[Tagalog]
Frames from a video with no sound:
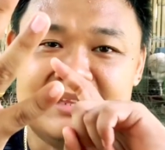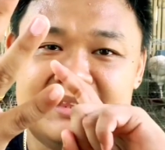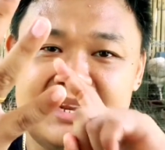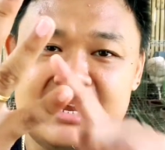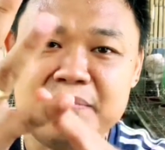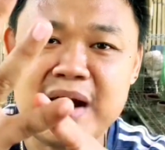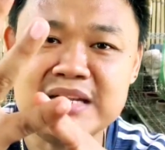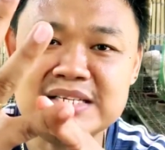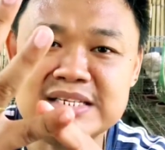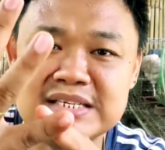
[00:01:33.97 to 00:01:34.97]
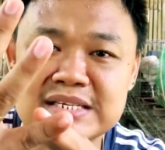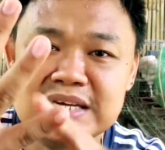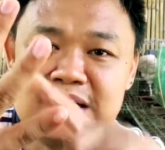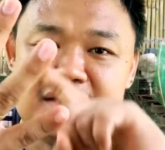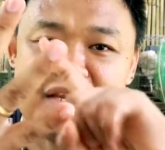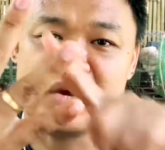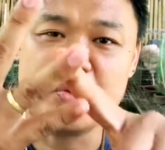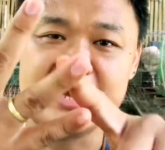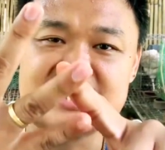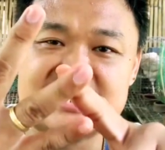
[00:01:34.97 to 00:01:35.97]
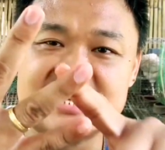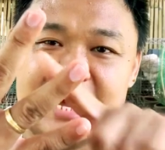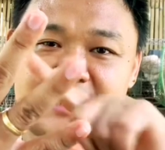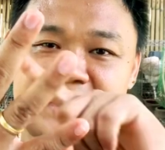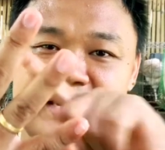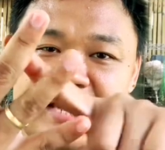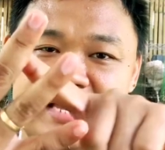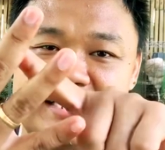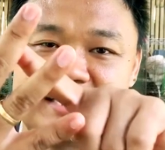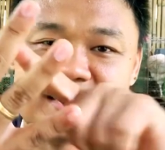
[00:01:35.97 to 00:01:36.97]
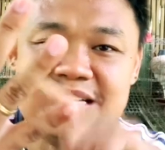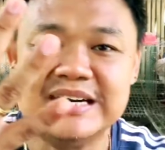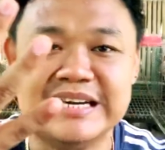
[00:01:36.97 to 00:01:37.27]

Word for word: 3 months, 3 weeks, at 3 days.